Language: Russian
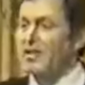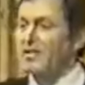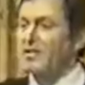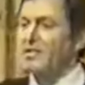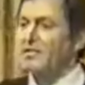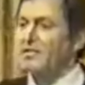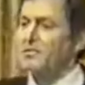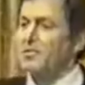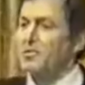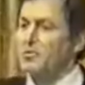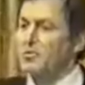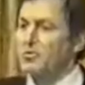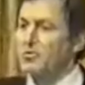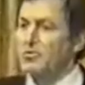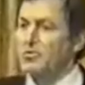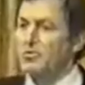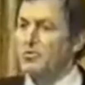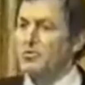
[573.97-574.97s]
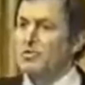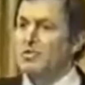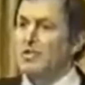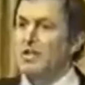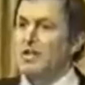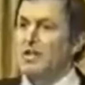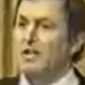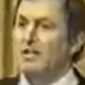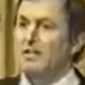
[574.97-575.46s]
Механизм
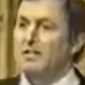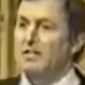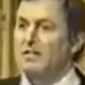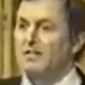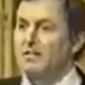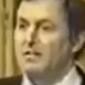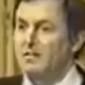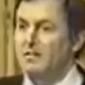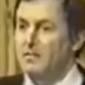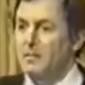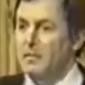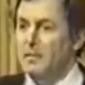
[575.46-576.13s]
уникален,